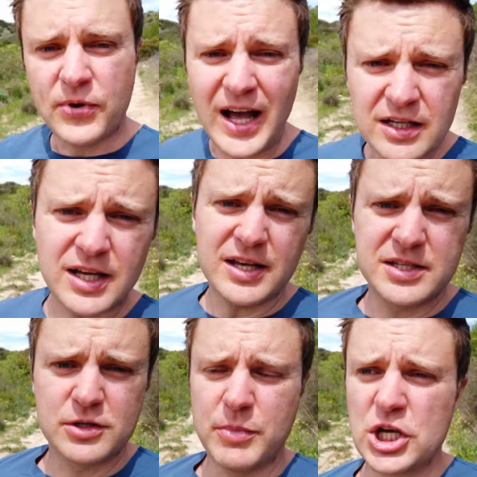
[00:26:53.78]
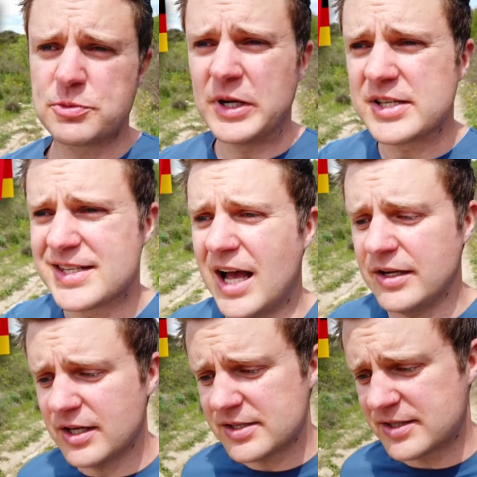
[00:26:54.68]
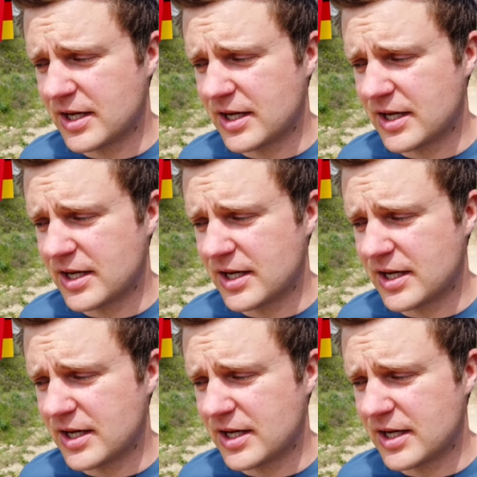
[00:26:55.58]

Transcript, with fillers: Frankreich zum Beispiel ist da anders.